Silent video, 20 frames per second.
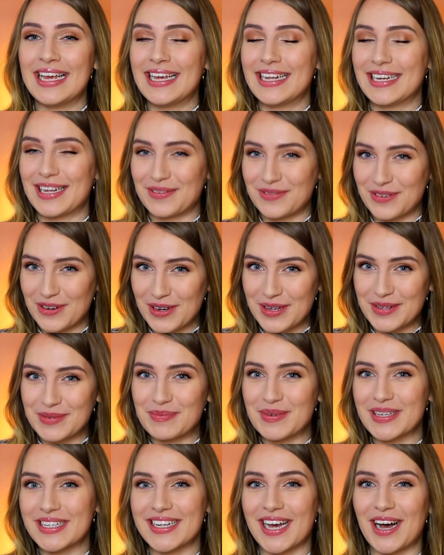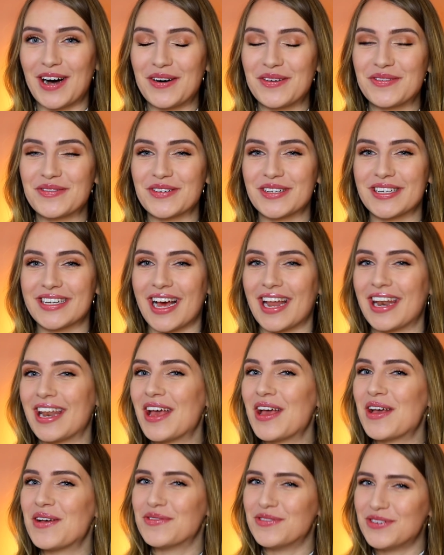da freue ich mich drauf und dann
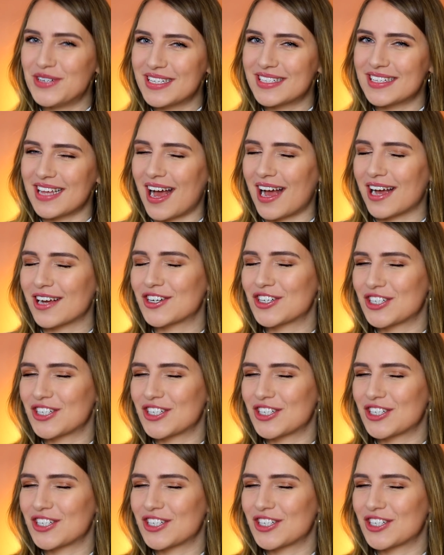würde ich sagen,